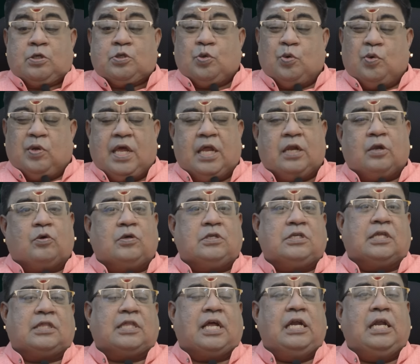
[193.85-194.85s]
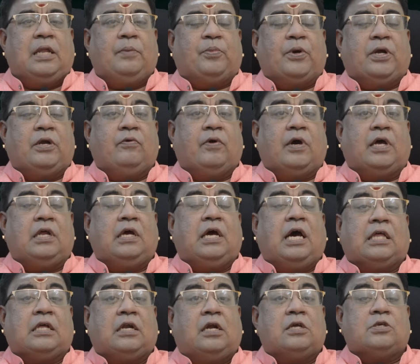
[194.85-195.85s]
சூரியன் கொஞ்சம் தள்ளி போயிடுவார்
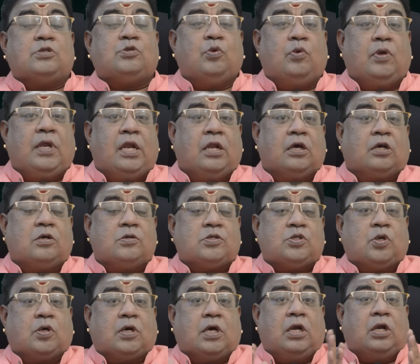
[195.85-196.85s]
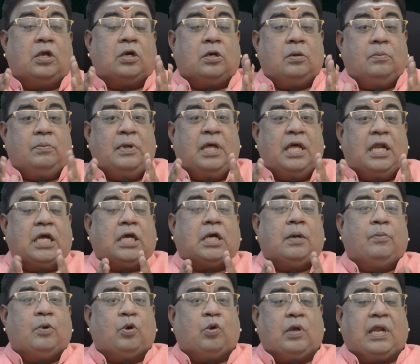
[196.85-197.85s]
அதனால் சூரியனுக்கும் சுக்கரனுக்கும்
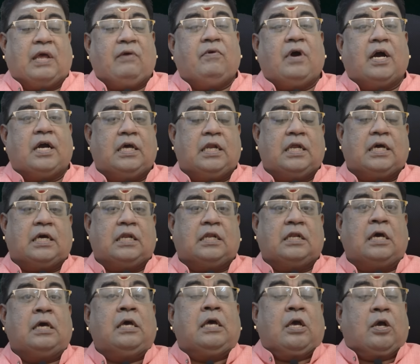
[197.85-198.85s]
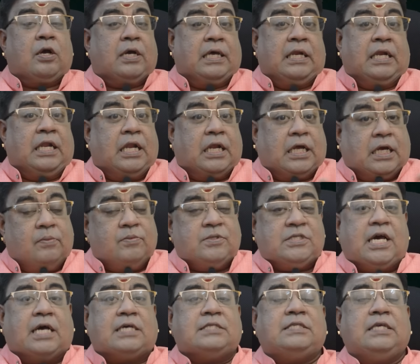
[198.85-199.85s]
நெருக்கம் குறைவாக இருக்கிற நெருக்கம்
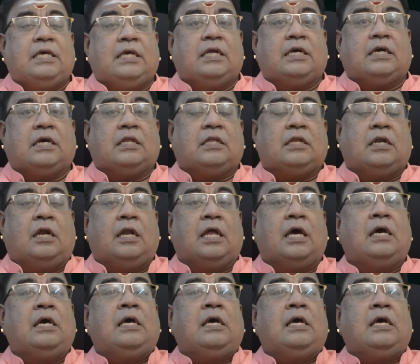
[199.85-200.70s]
ஜாஸ்தி இருக்கிறதுனால